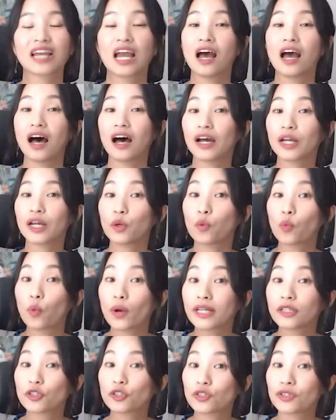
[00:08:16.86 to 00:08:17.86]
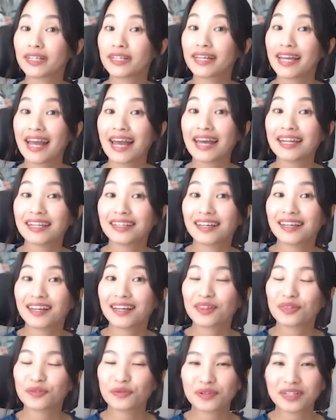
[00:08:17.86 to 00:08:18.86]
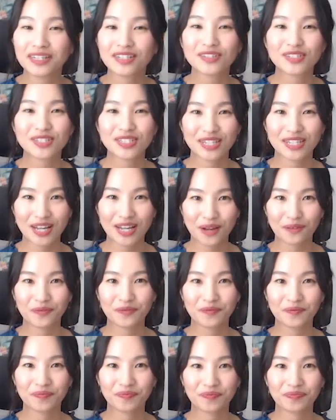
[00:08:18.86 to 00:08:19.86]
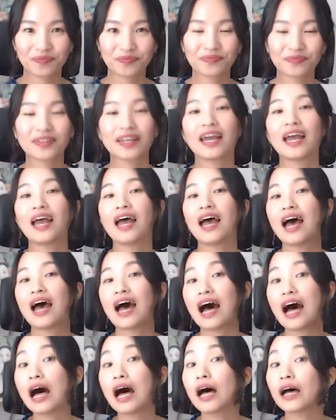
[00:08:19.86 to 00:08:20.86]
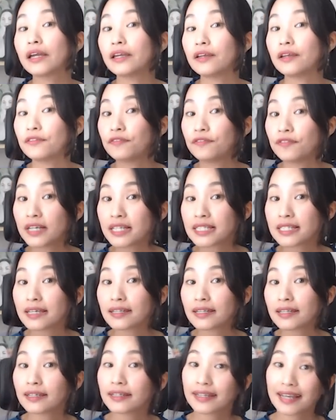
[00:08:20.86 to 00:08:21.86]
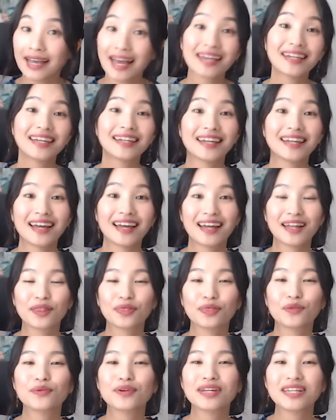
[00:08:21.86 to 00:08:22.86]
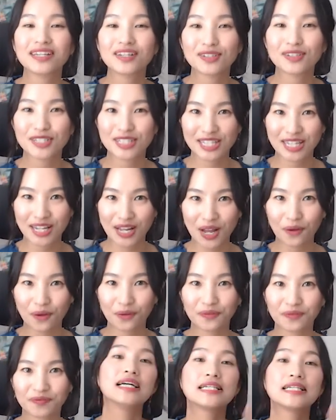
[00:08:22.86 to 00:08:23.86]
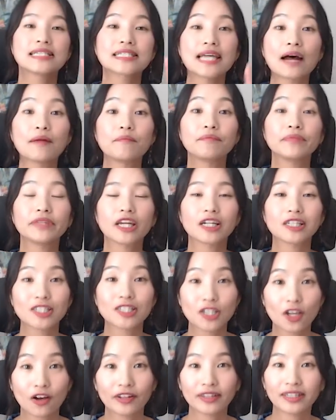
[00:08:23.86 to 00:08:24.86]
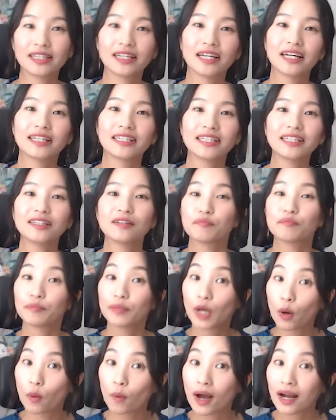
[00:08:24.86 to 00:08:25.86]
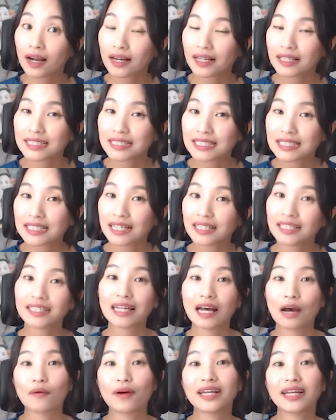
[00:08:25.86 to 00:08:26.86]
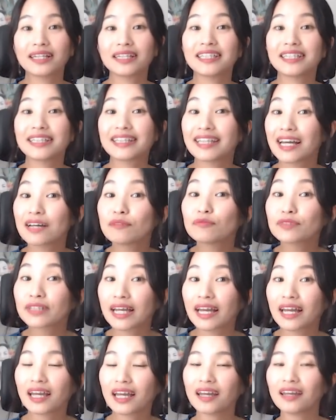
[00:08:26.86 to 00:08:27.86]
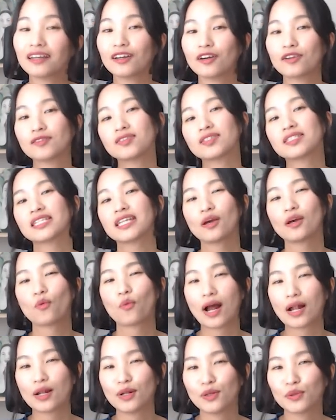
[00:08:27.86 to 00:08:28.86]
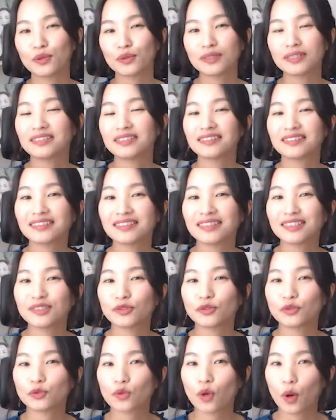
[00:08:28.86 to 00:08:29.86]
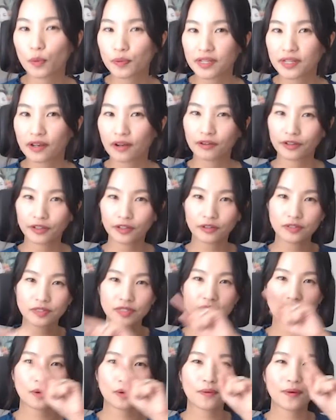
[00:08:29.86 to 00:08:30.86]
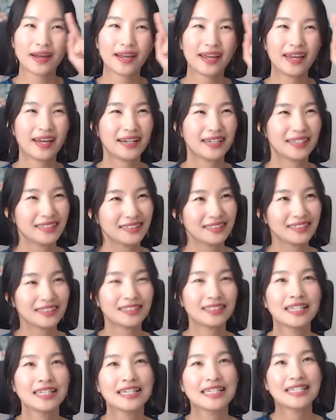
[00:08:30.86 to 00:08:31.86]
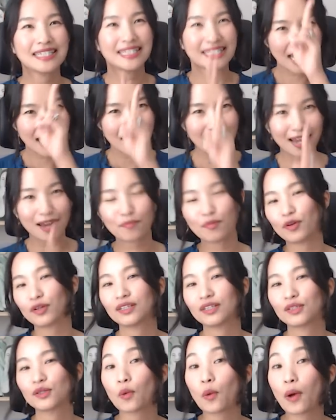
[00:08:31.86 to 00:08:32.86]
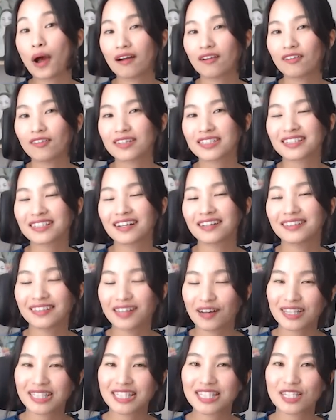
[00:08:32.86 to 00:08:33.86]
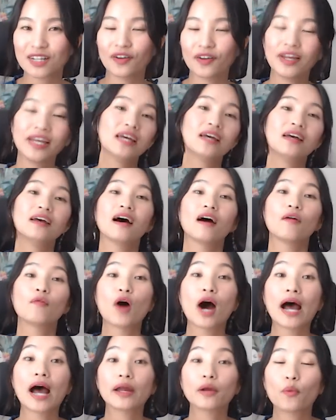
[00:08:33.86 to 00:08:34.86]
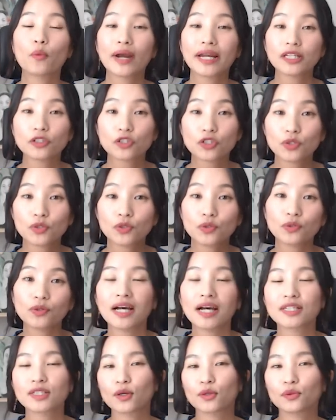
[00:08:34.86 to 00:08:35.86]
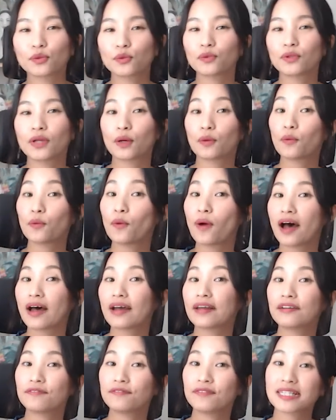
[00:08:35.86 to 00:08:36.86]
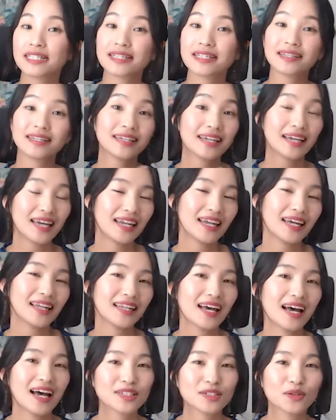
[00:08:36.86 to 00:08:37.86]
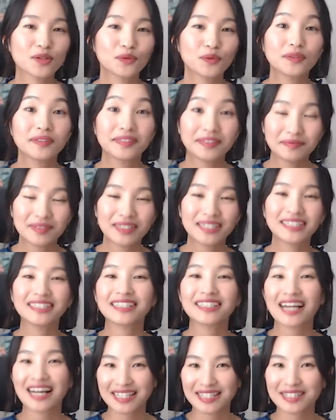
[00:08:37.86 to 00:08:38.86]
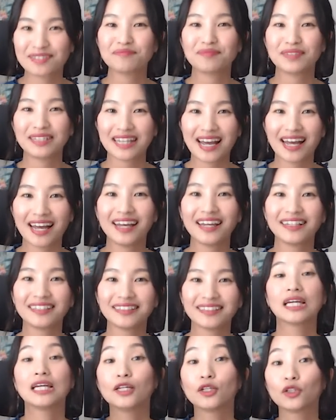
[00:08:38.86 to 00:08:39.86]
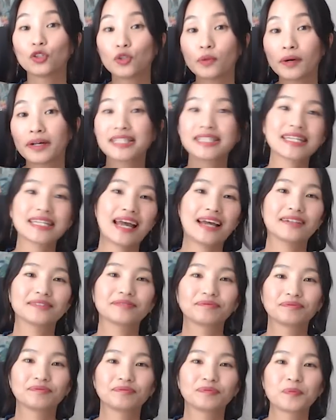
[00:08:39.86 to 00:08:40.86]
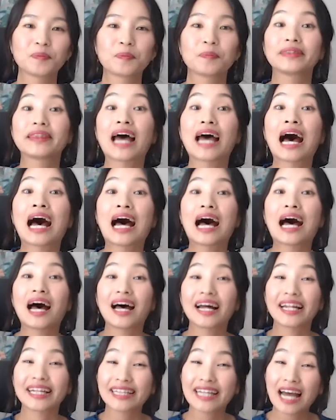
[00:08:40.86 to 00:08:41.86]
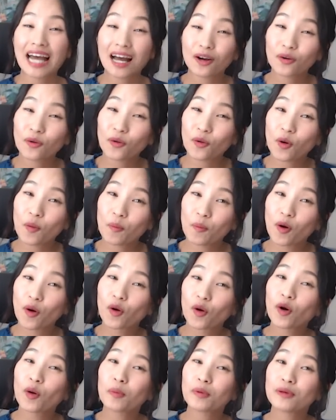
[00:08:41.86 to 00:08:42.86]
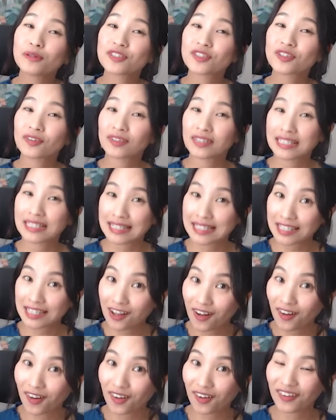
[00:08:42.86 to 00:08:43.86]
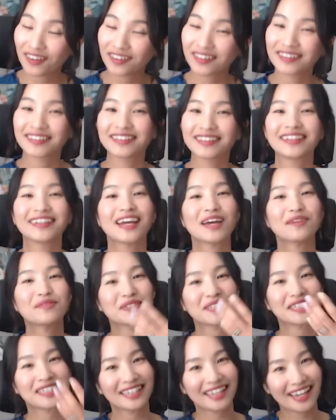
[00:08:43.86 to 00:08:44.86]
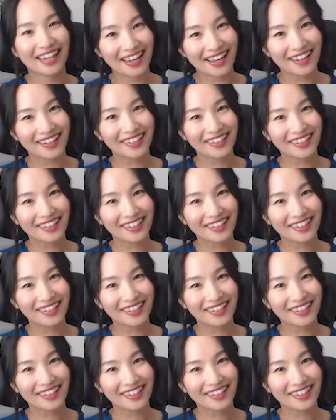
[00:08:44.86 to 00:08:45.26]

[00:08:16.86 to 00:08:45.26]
I went to Canada three years ago. I visited Canada three years ago. 3년 전이라는 명확한 시간이 나와 있기 때문에 현재 완료를 쓰실 수가 없어요. 현재와의 끈을 잘라버리는 과거 시간이 나왔죠. 뭐 I went to 하셔도 되고 I visited Canada 하셔도 의미는 같습니다. 두 번째, 나 타코 먹어본 적 있어? 해보실게요.